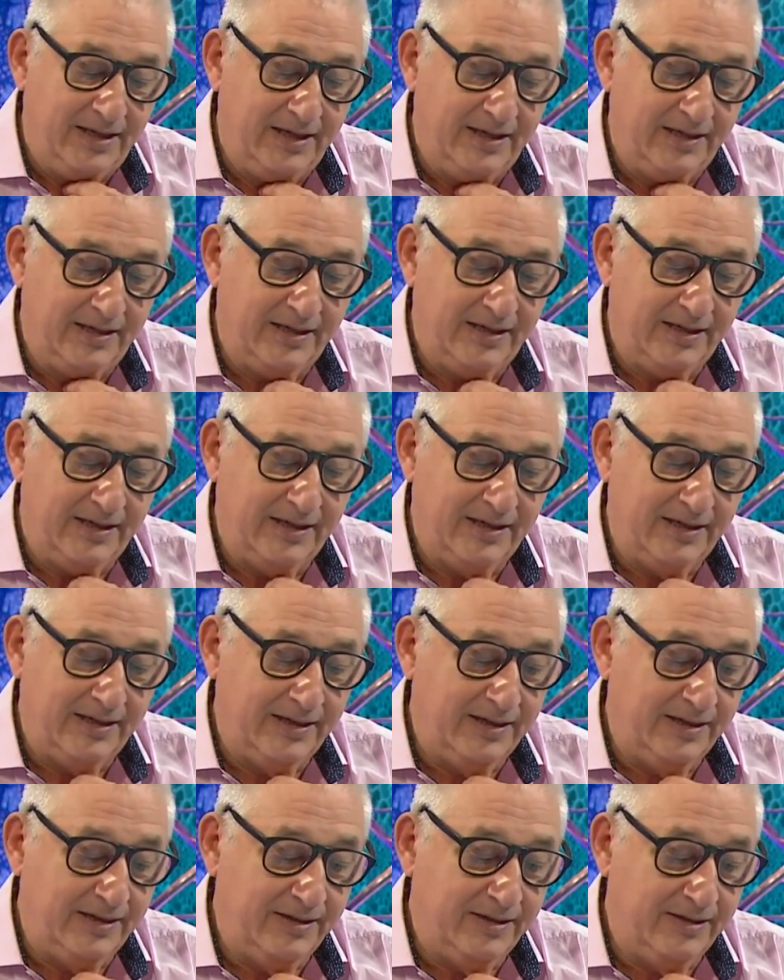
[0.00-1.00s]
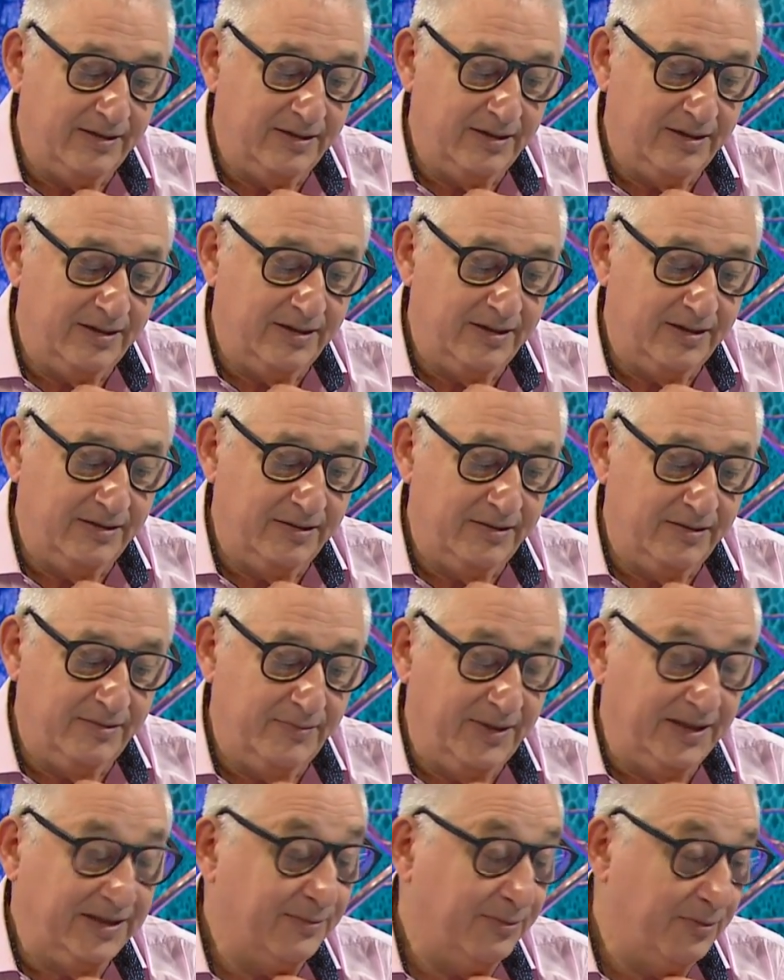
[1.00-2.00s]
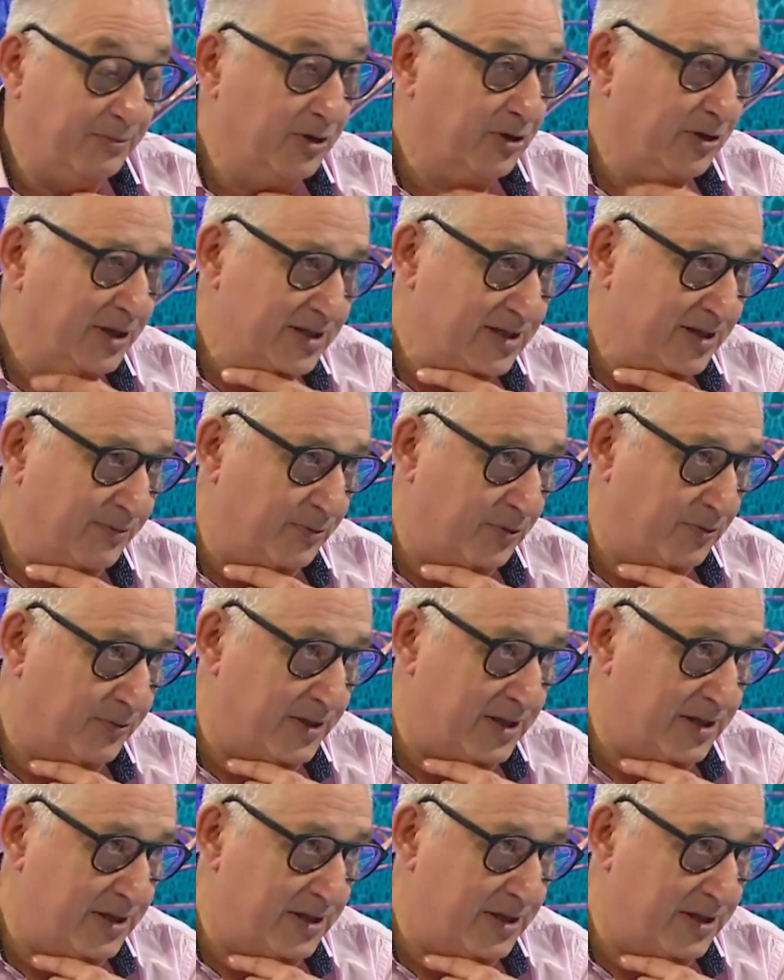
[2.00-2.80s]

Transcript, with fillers: Eh, Marta, primero gracias por